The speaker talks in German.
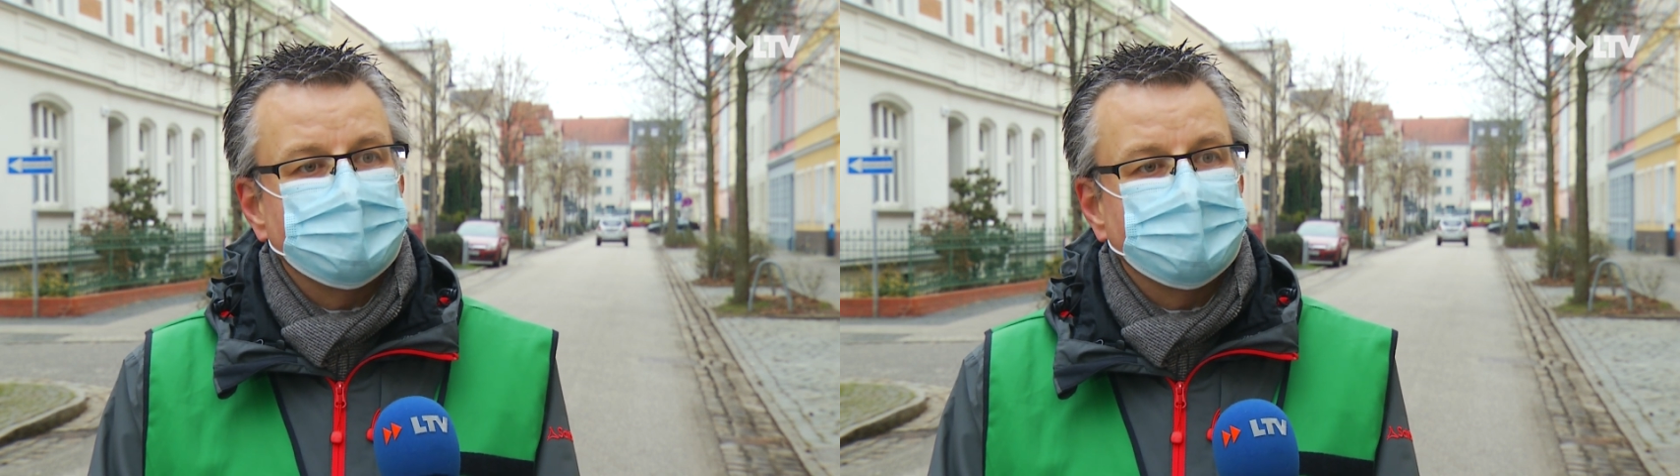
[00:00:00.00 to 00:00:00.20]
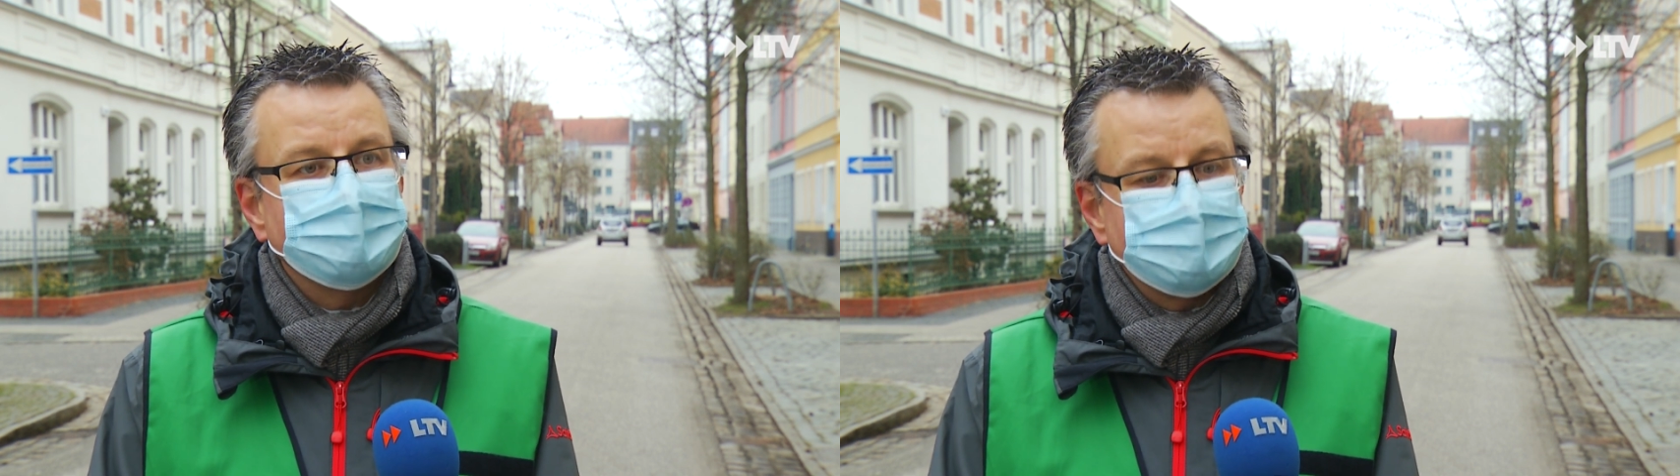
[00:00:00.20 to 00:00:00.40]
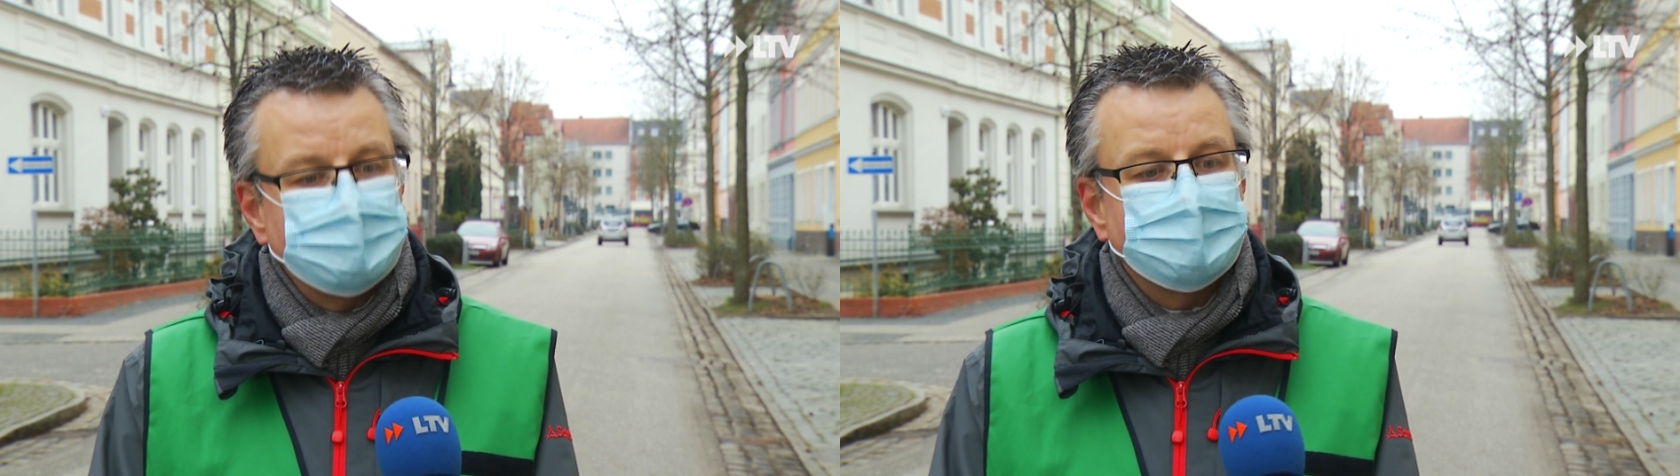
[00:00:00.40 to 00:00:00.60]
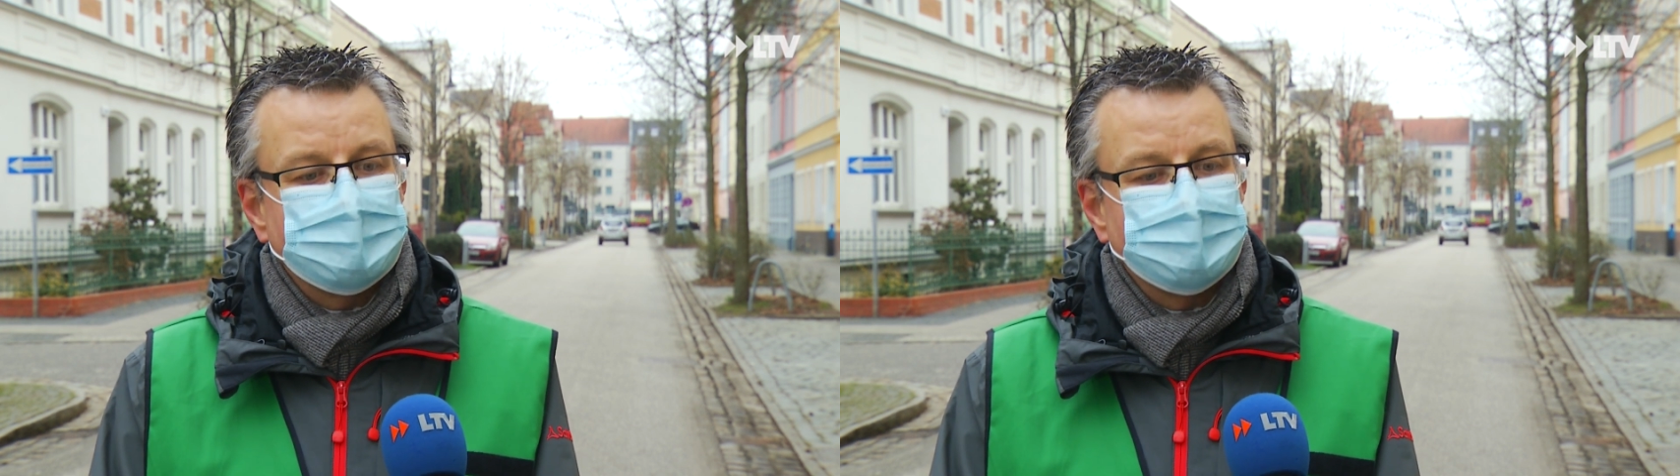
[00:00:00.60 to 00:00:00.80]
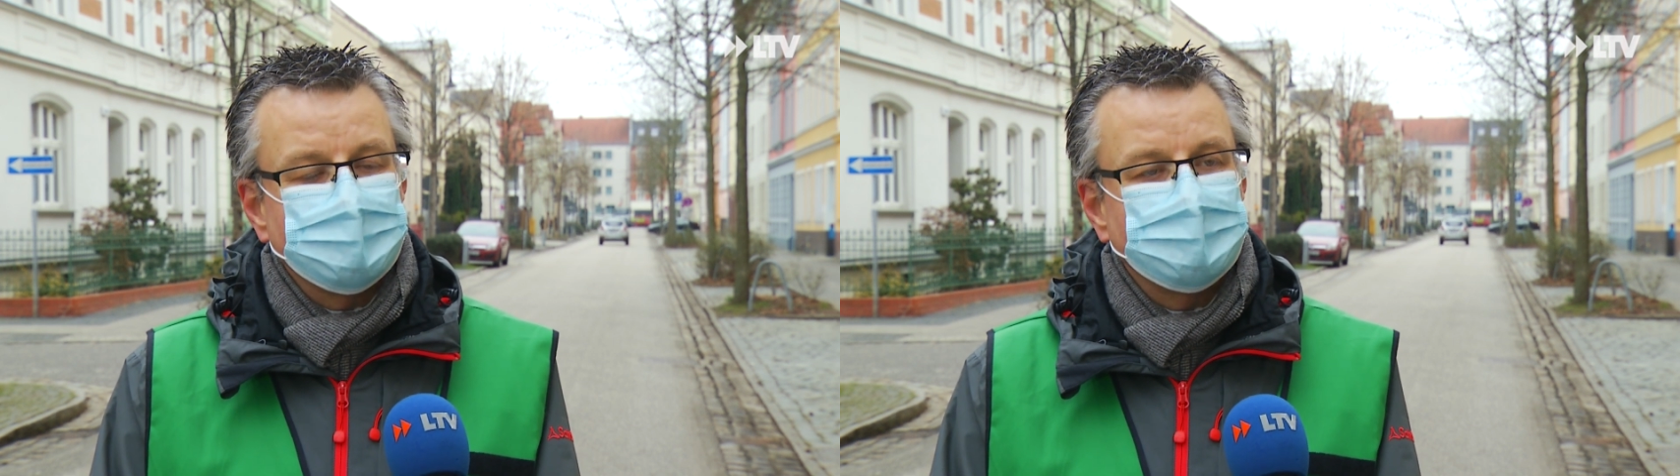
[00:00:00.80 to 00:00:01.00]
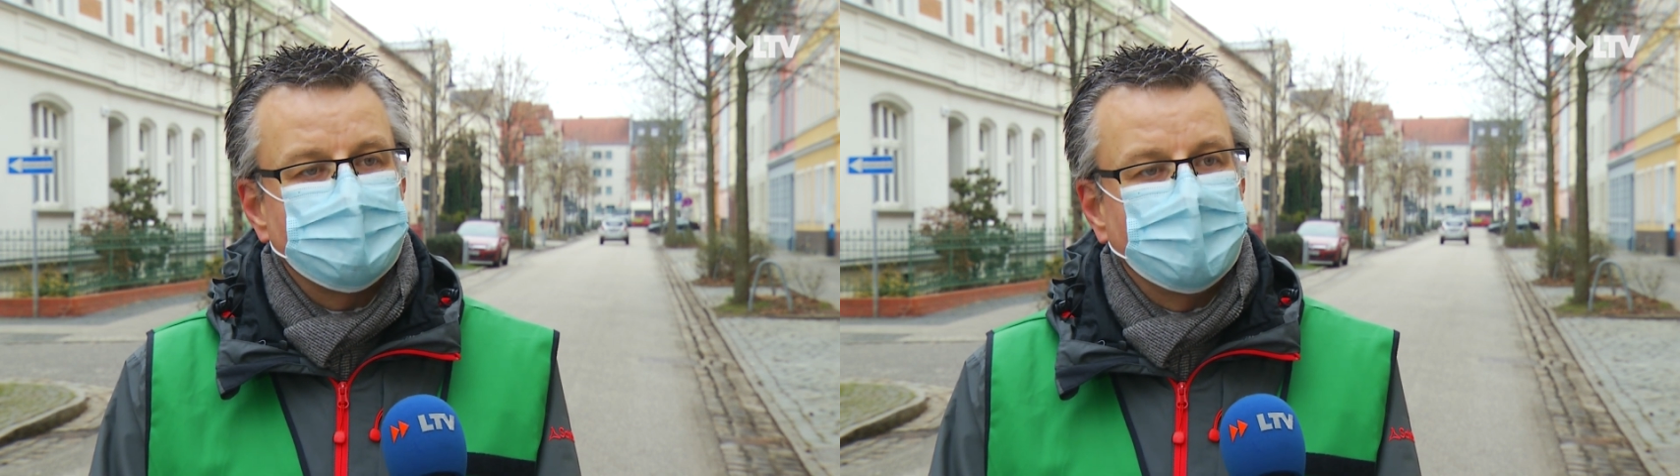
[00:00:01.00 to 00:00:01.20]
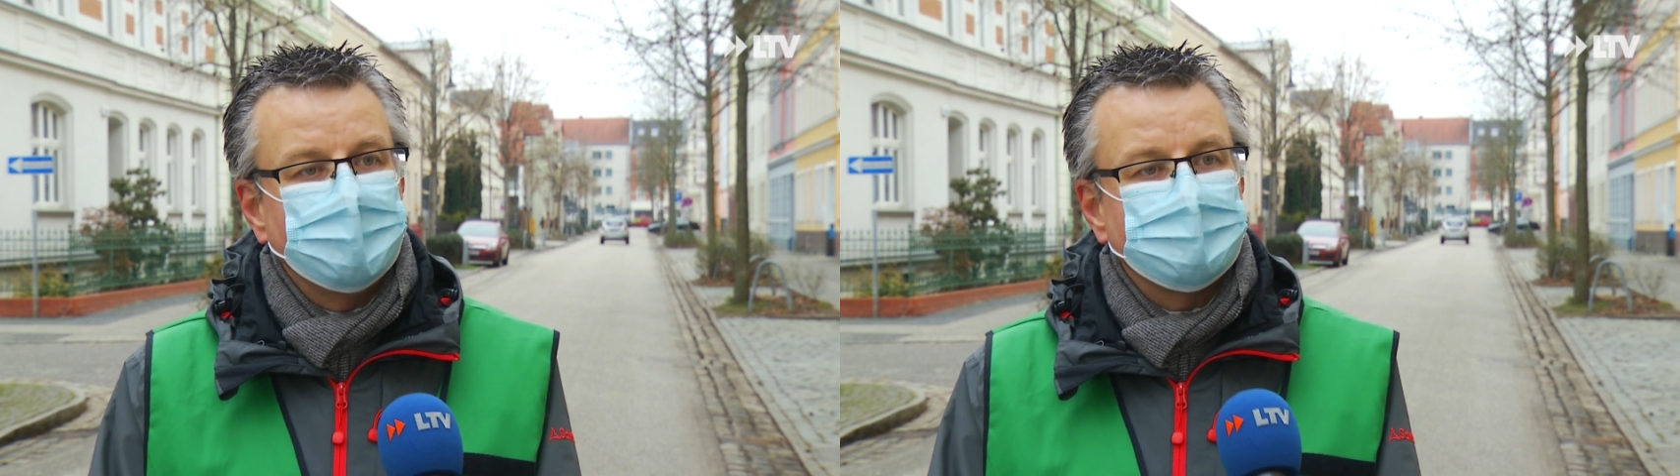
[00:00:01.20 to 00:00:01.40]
Da ist, liegt das natürlich nahe,